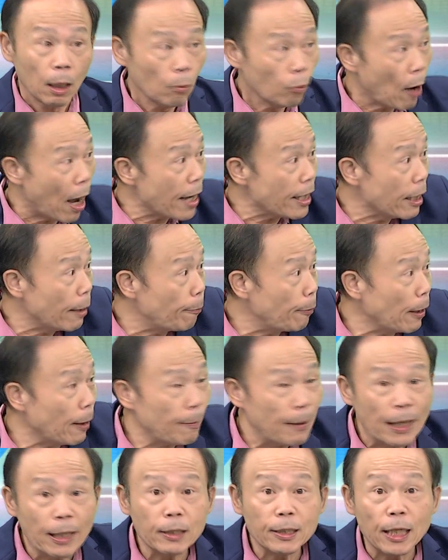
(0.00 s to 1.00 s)
万一你批
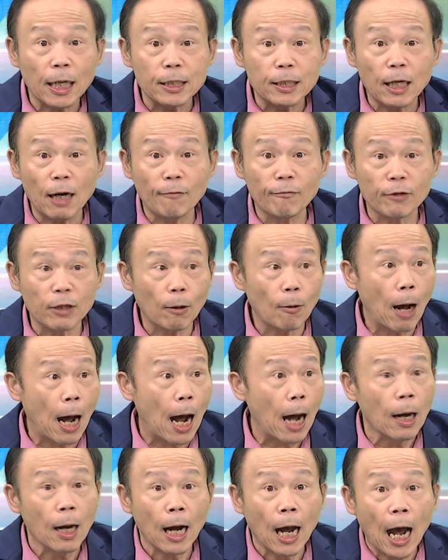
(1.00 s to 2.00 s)
评这个政府的
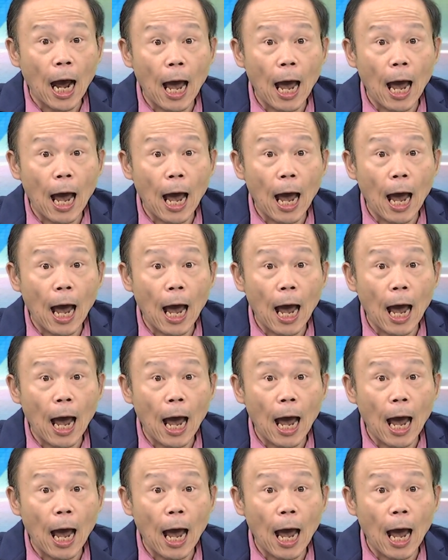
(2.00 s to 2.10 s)
话。